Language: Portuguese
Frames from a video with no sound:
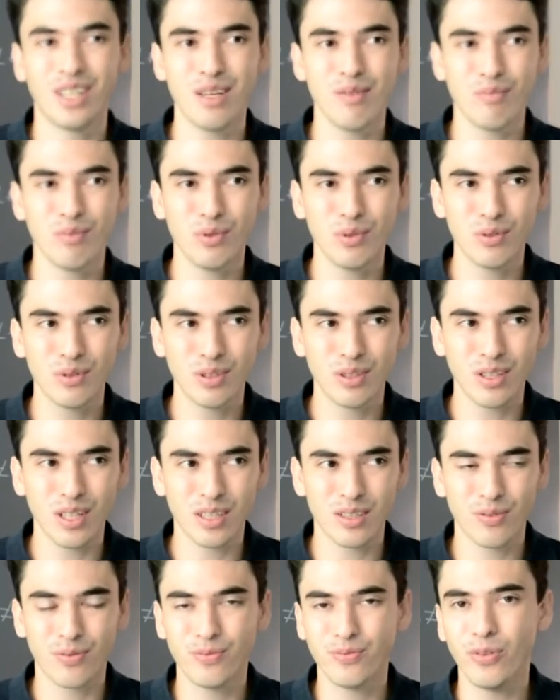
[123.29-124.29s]
tem
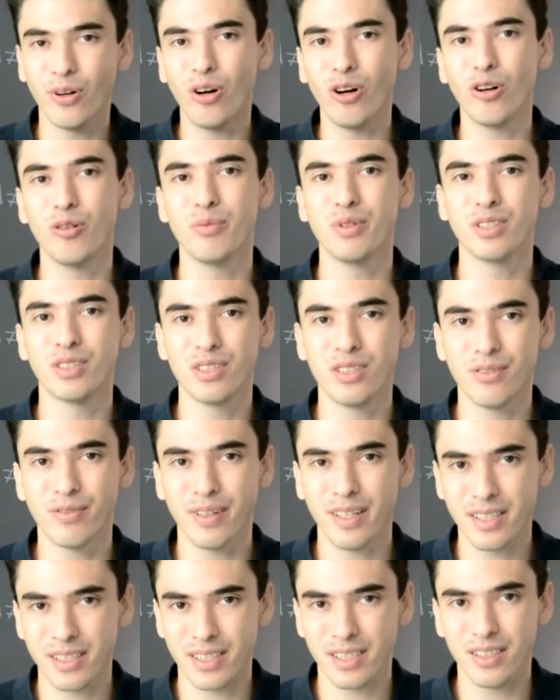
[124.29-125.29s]
muitas formas de
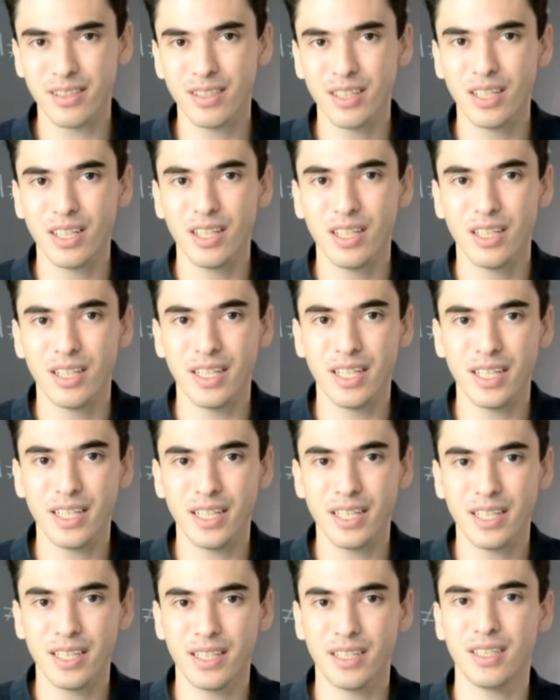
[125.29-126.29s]
fazer
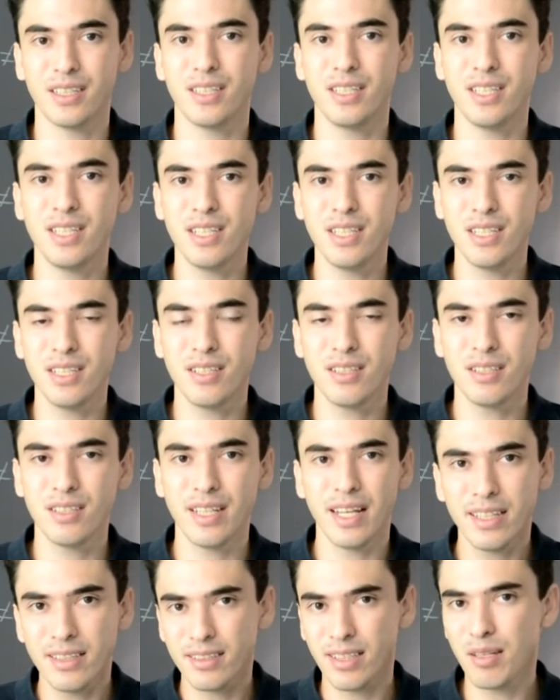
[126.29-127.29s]
é, e
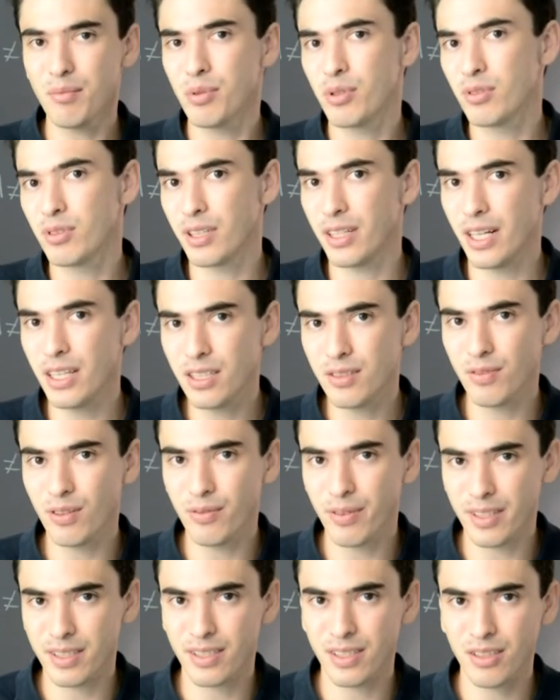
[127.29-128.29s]
nem sempre os clientes
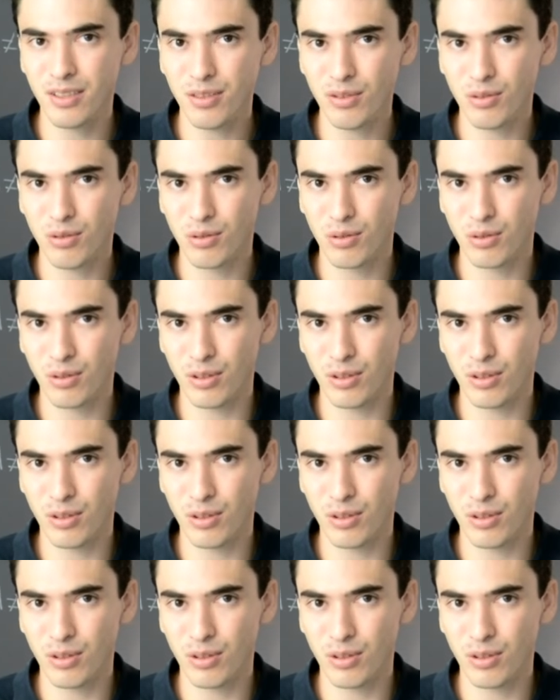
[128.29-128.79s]
vão fazer